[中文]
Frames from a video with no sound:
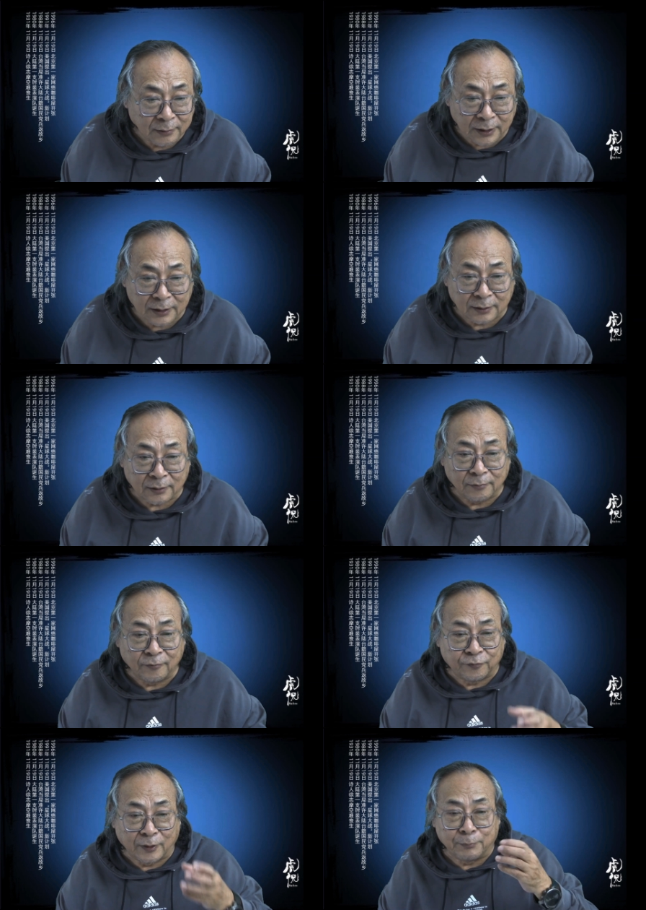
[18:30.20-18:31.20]
立刻
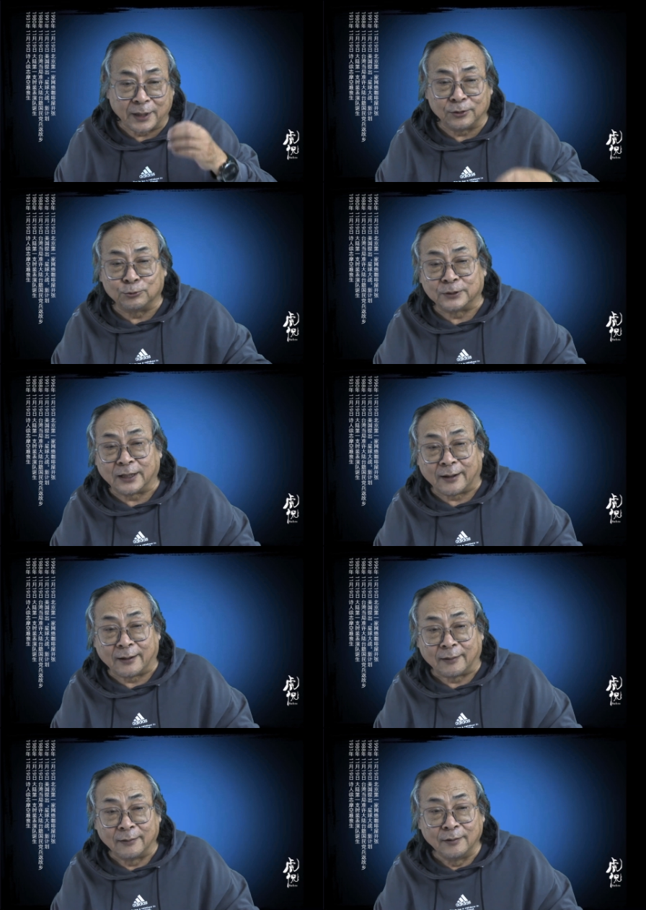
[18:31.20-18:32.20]
粉面怒涨
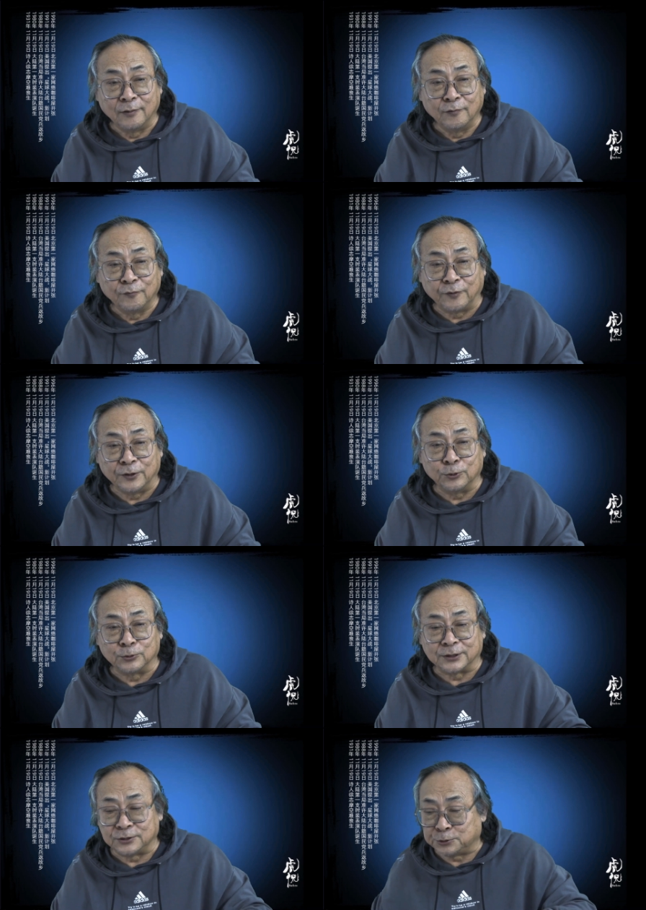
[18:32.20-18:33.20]
啊，愤
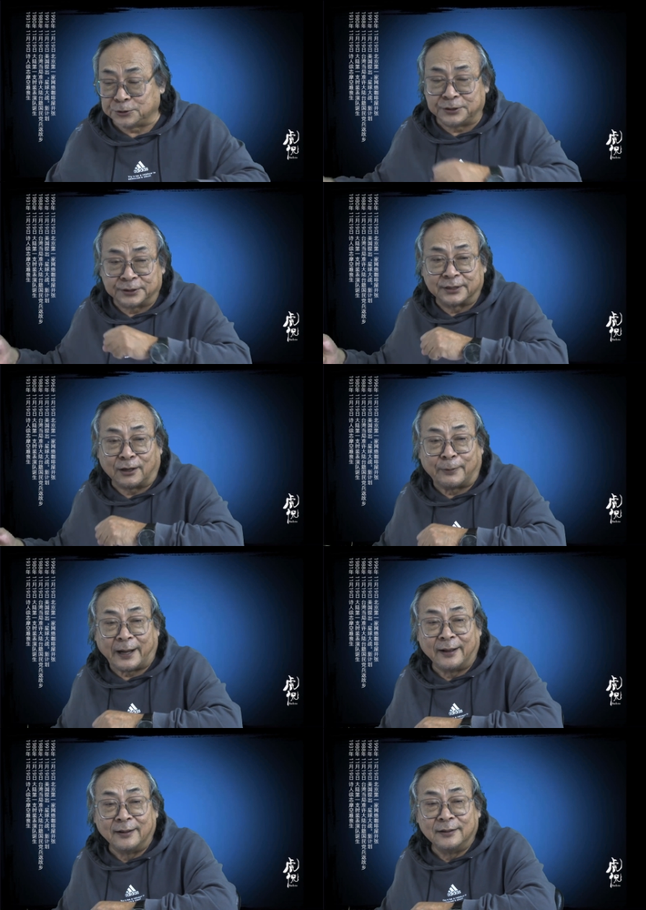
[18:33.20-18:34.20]
怒地举起扫
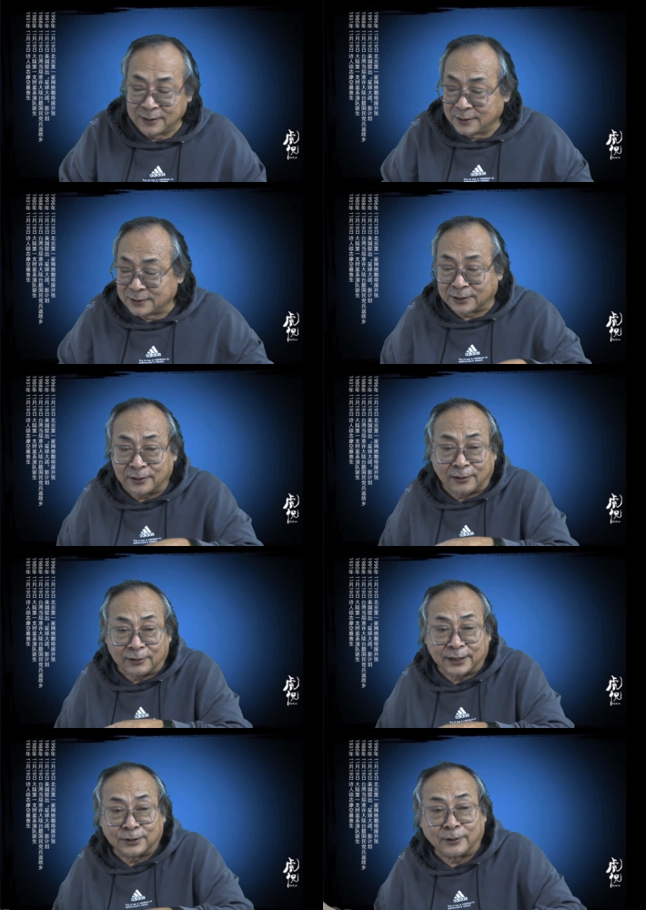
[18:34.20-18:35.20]
把，正
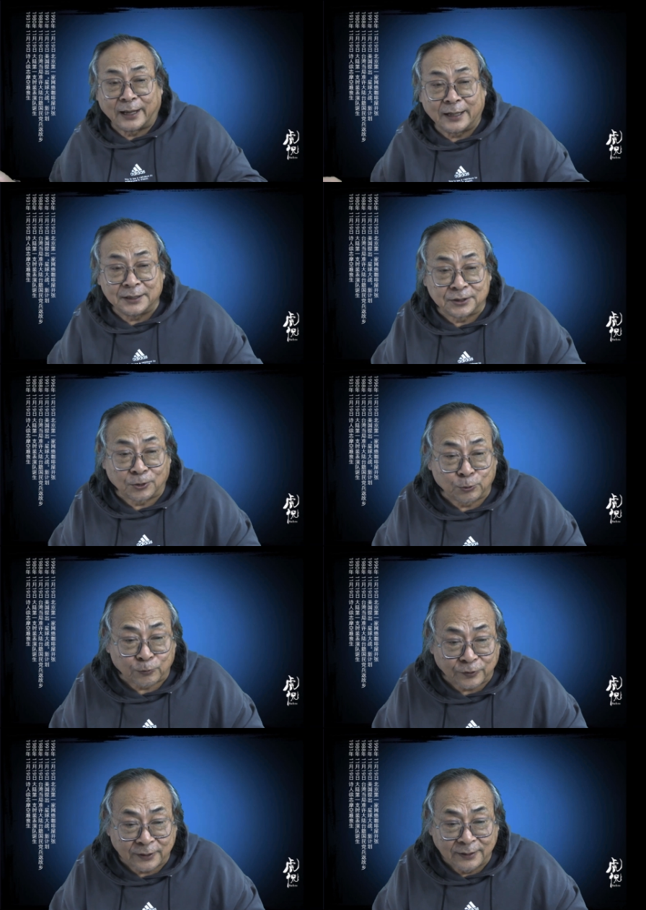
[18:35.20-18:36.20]
好这时候来了一小
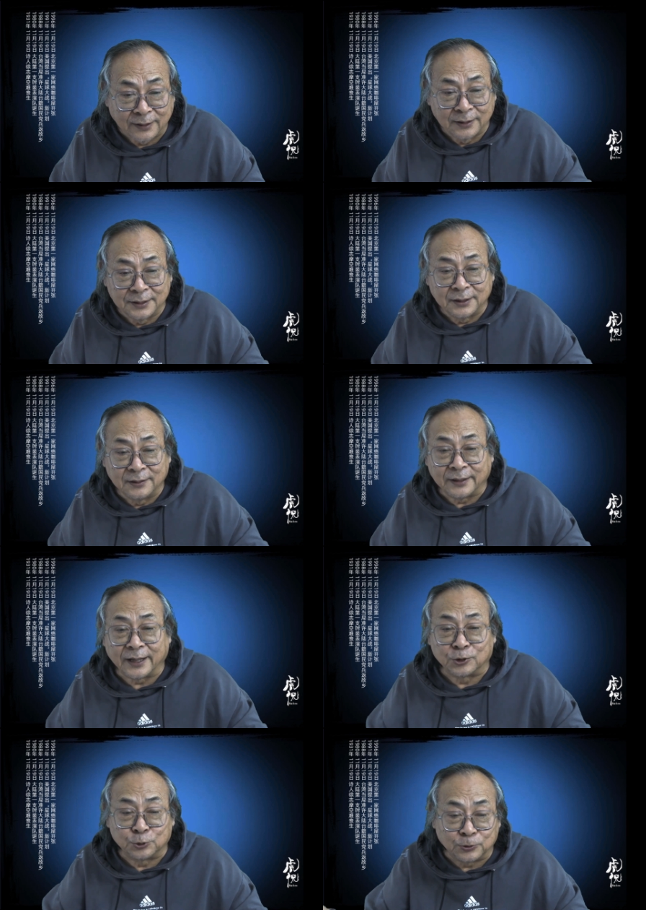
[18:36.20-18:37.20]
股风，
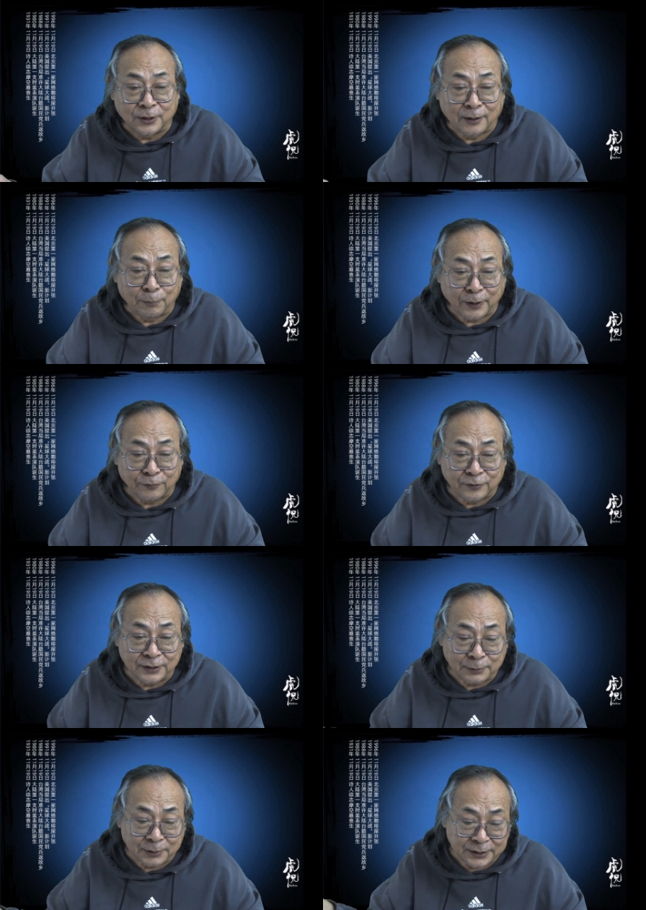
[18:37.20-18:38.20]
那个书啊被
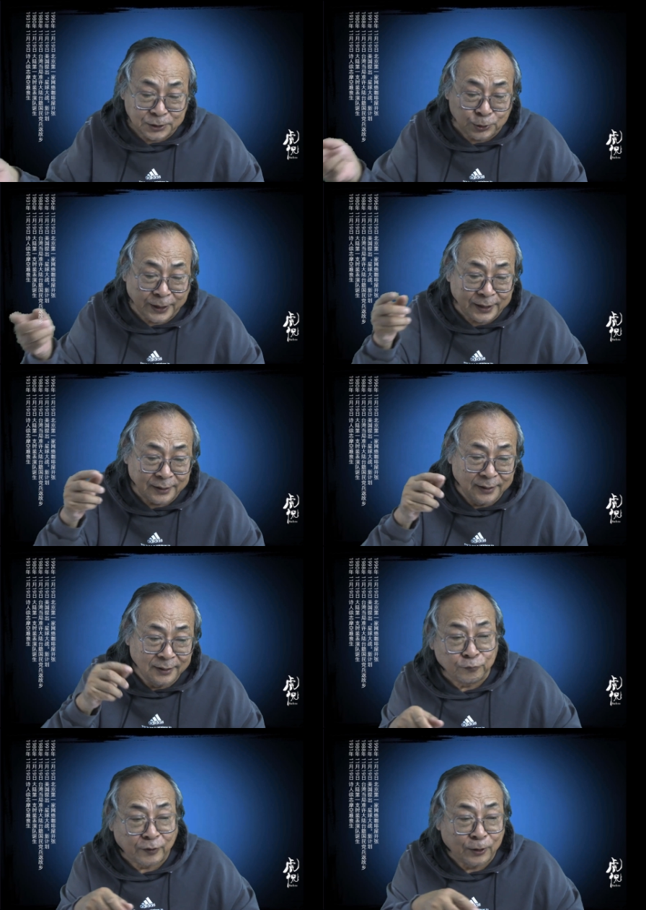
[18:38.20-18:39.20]
风这么一吹，
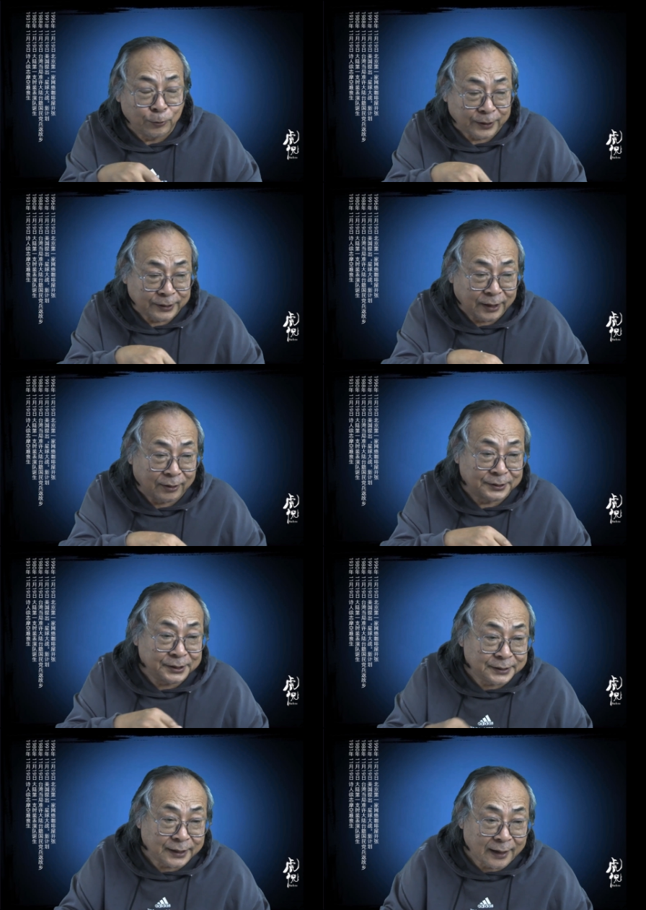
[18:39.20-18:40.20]
翻滚到了
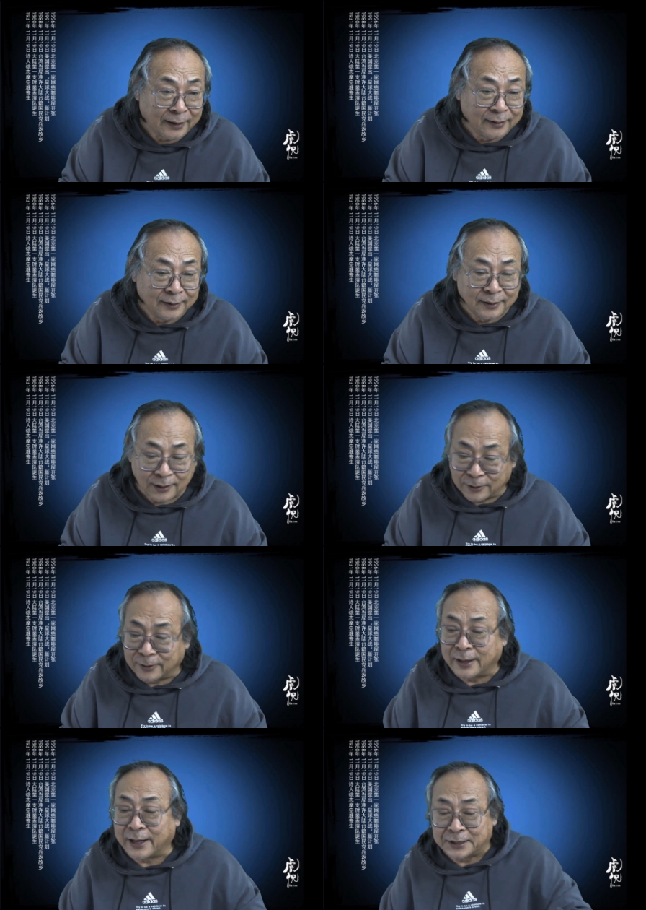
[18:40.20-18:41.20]
地下。欧
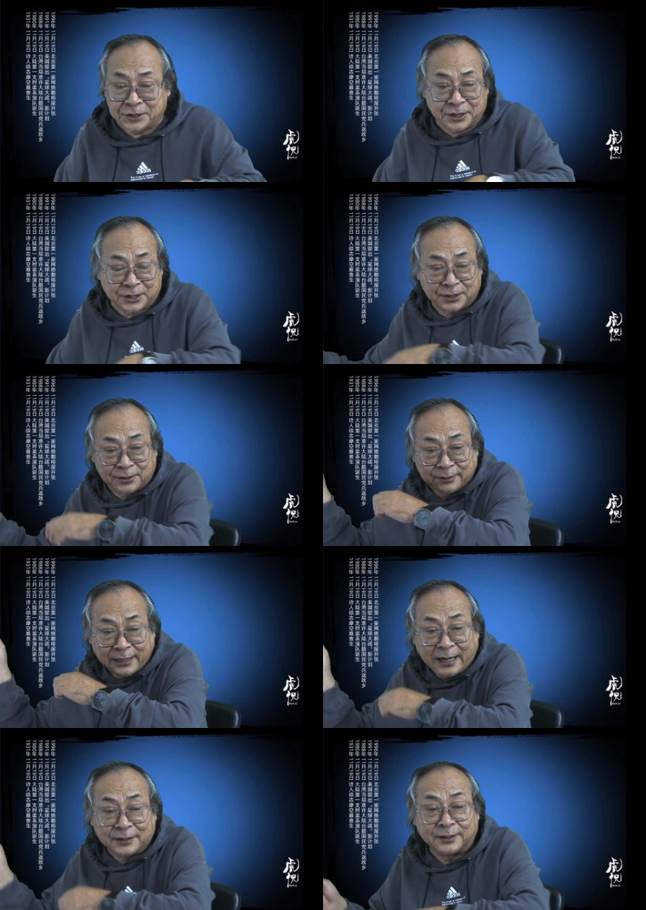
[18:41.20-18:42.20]
阳海借势啊，
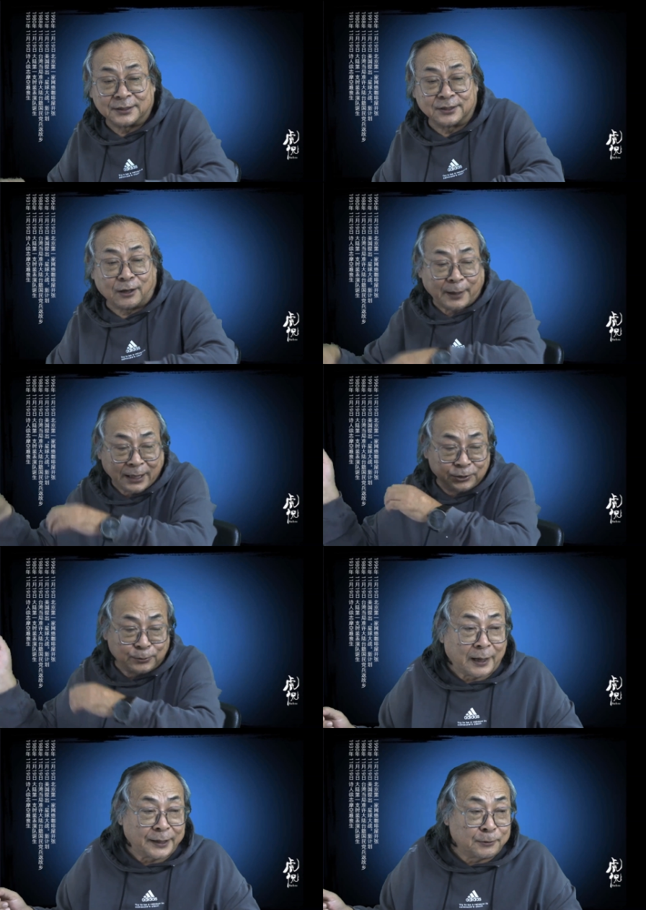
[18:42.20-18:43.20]
拿着那个扫把
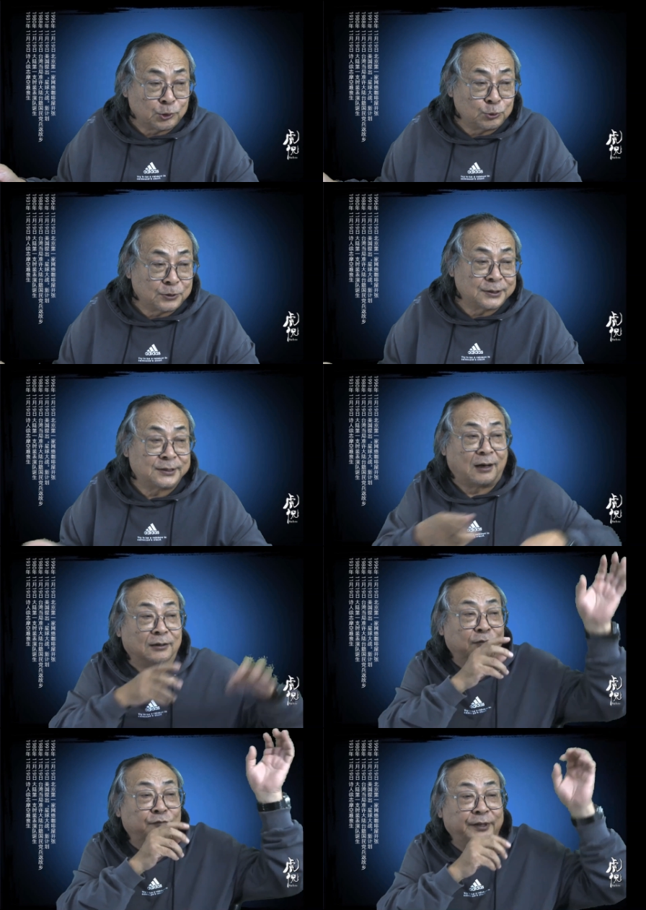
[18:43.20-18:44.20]
就把这个书
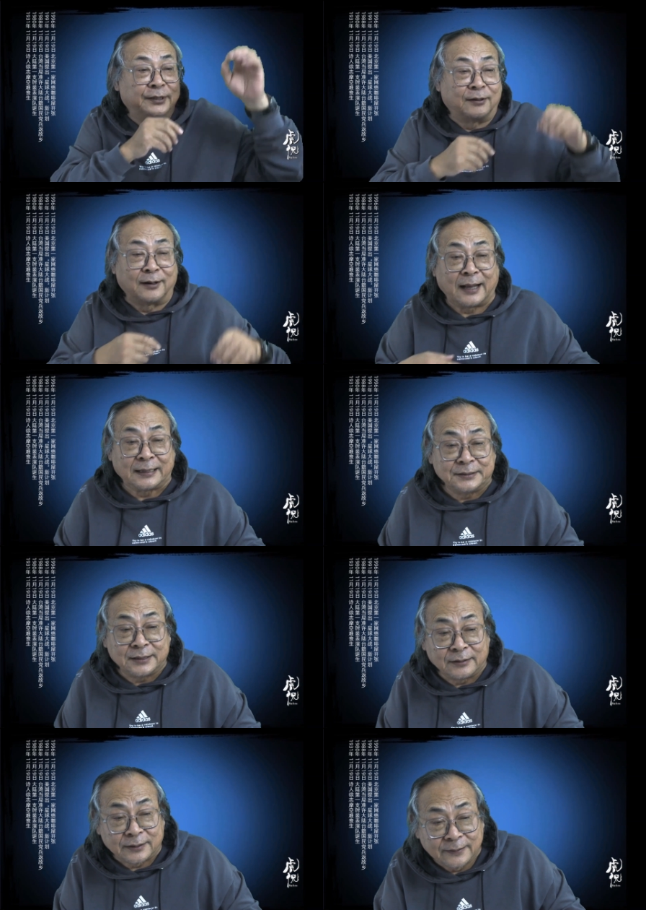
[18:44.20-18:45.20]
扫得飞到了垃圾
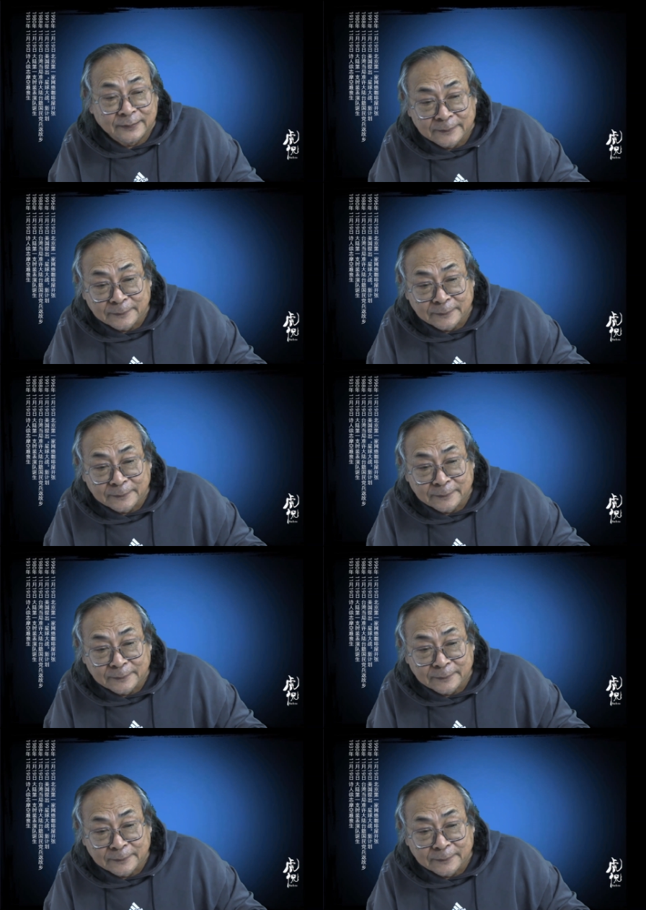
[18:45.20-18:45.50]
箱里。